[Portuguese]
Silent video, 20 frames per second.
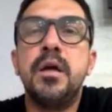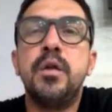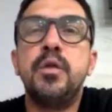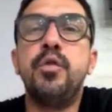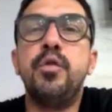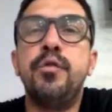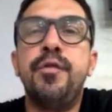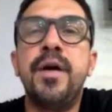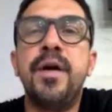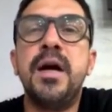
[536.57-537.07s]

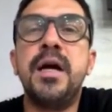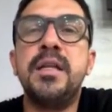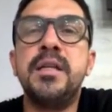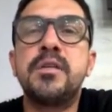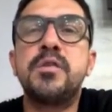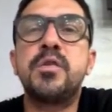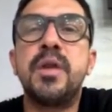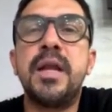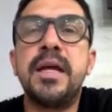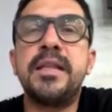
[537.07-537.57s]
do
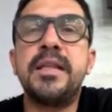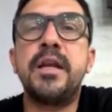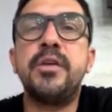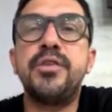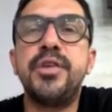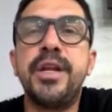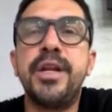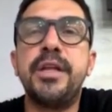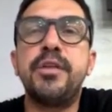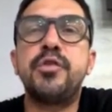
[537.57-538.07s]
Vander, lateral
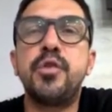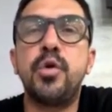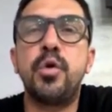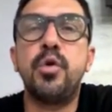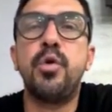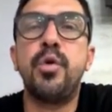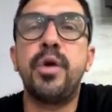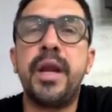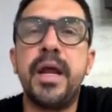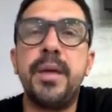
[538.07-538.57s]
direito que
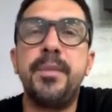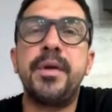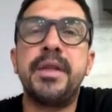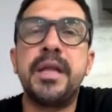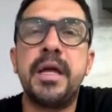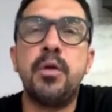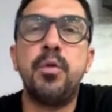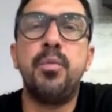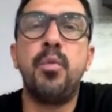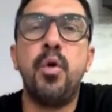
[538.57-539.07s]
jogou no Grêmio, que
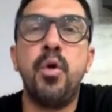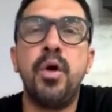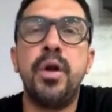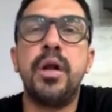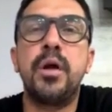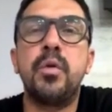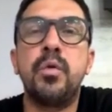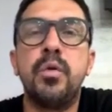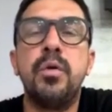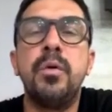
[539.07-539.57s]
está no
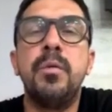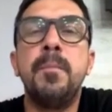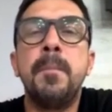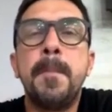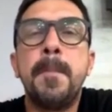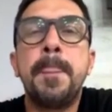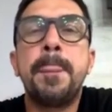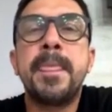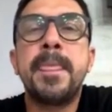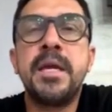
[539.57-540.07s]
Mônaco. Sim.
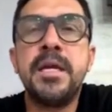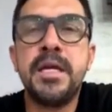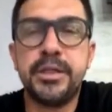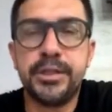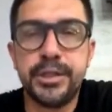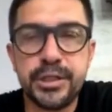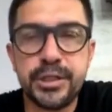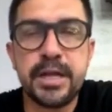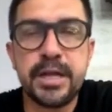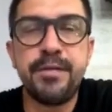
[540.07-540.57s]
E a
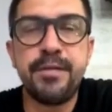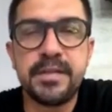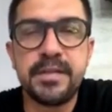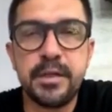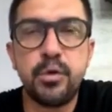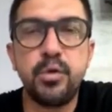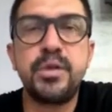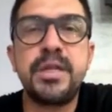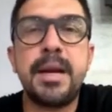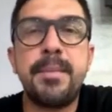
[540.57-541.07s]
gente está
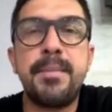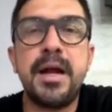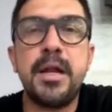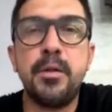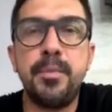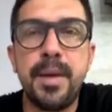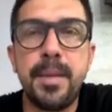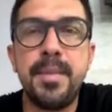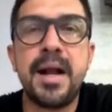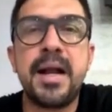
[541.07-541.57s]
fazendo um
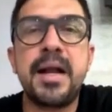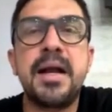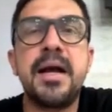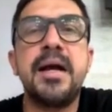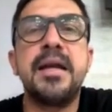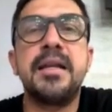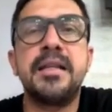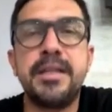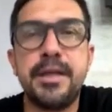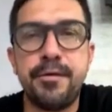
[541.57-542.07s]
trabalho bem
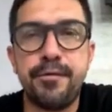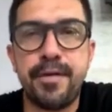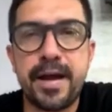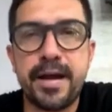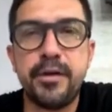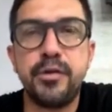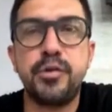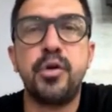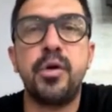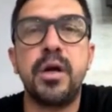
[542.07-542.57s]
bacana. Tem
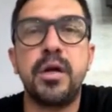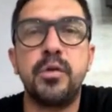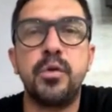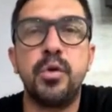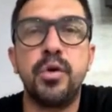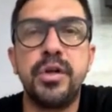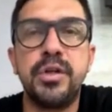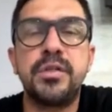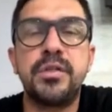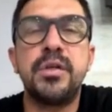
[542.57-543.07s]
vários
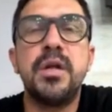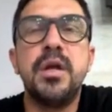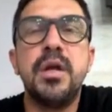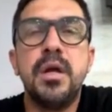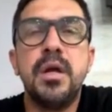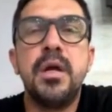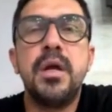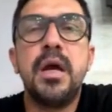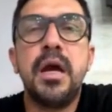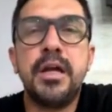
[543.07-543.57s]
jogadores
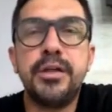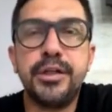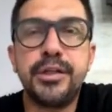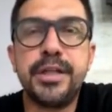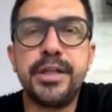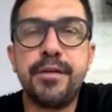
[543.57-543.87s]
a gente